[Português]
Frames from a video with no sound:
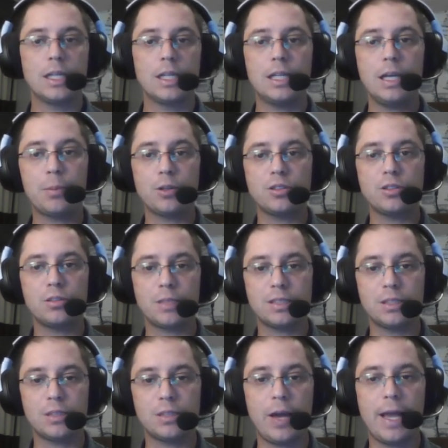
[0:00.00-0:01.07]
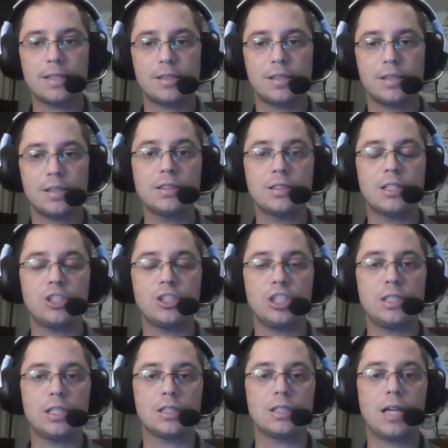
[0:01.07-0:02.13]
Que aproximação é essa? Antes da
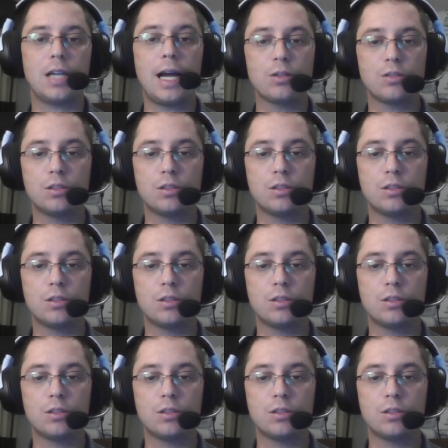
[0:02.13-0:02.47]
gente entrar